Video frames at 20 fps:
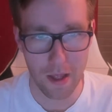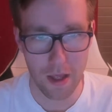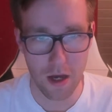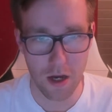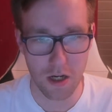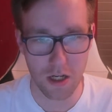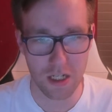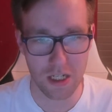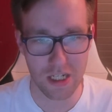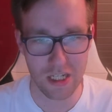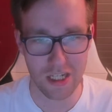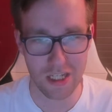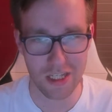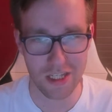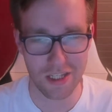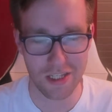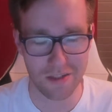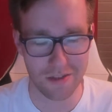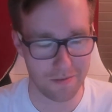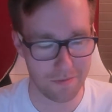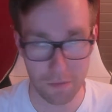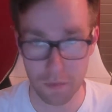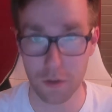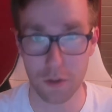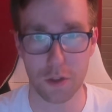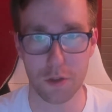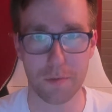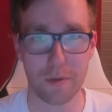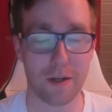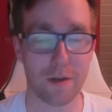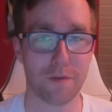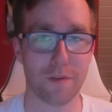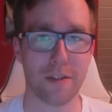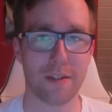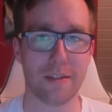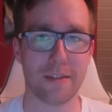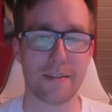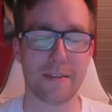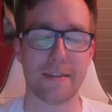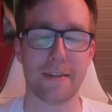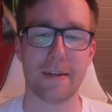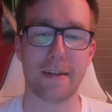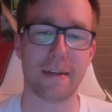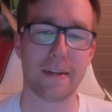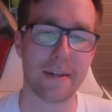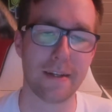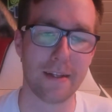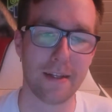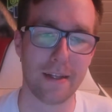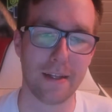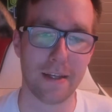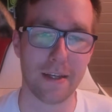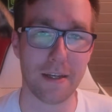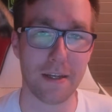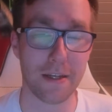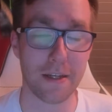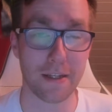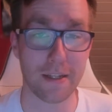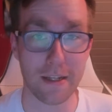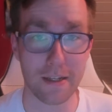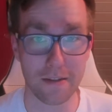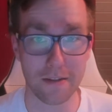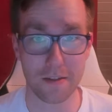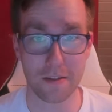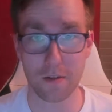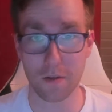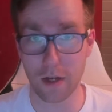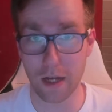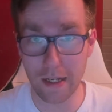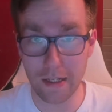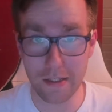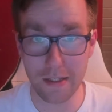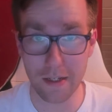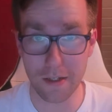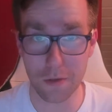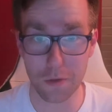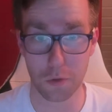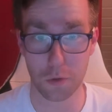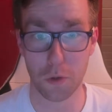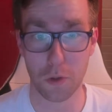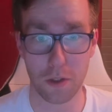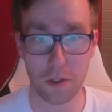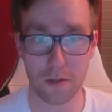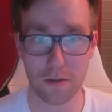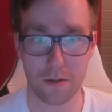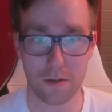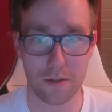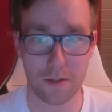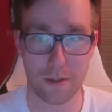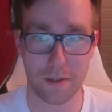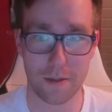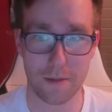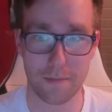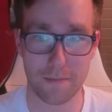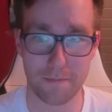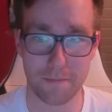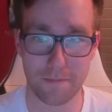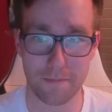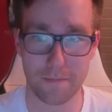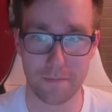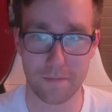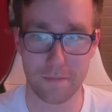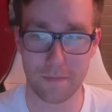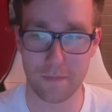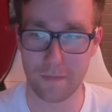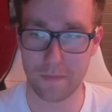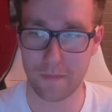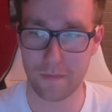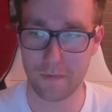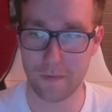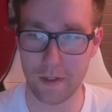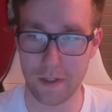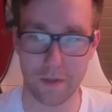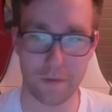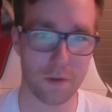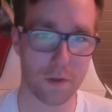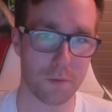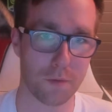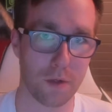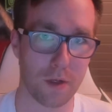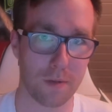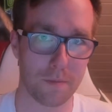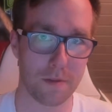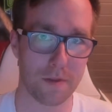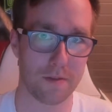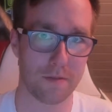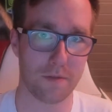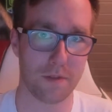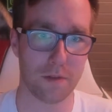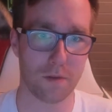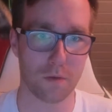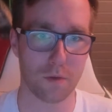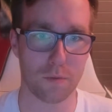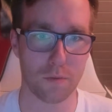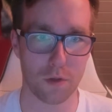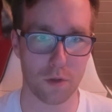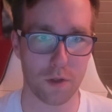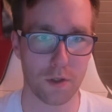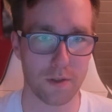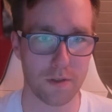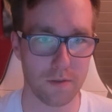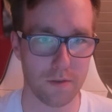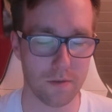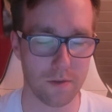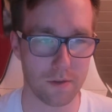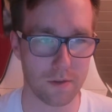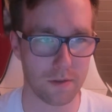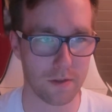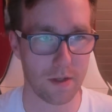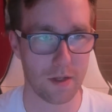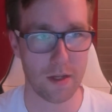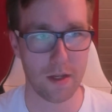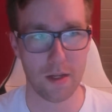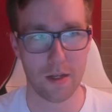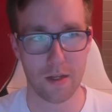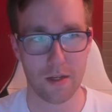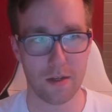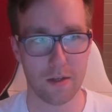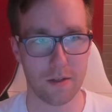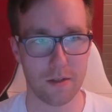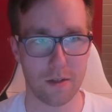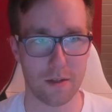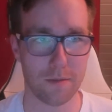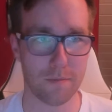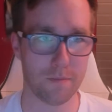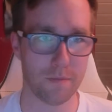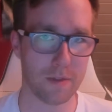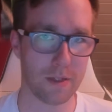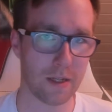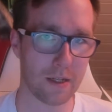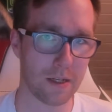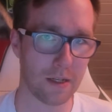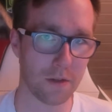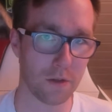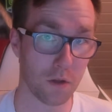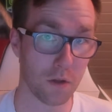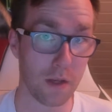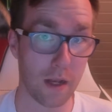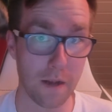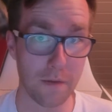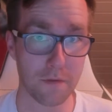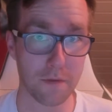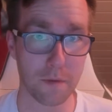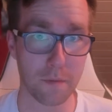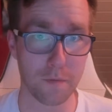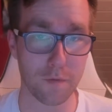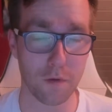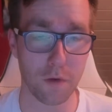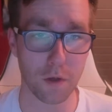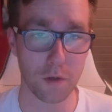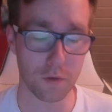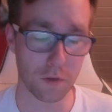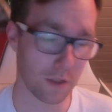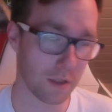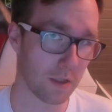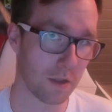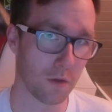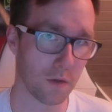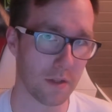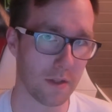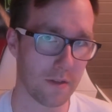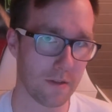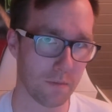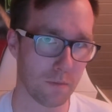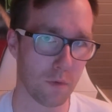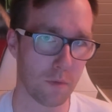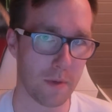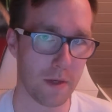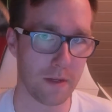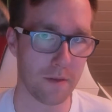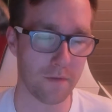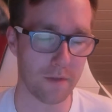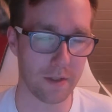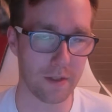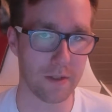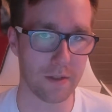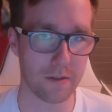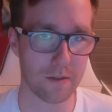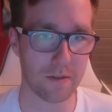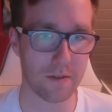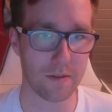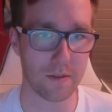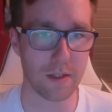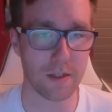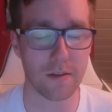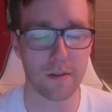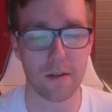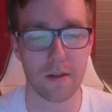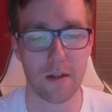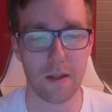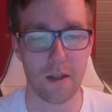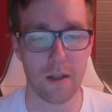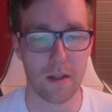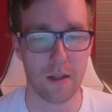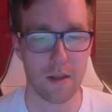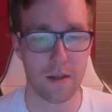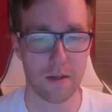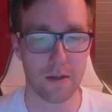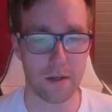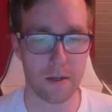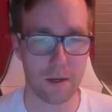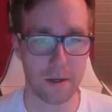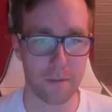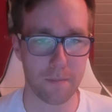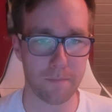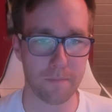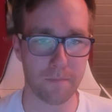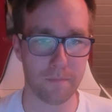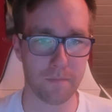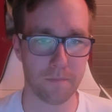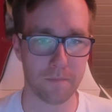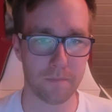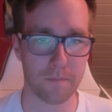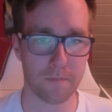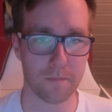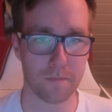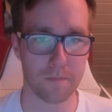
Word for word: moin, Sprachfehler ist da. Äh, ich lade das jetzt auch uncut hoch, ähm, weil ich versprochen habe, das Video kommt heute und ähm, da gleich noch ein Livestream folgt oder genau in diesem Moment, wenn ihr das jetzt seht. Ähm,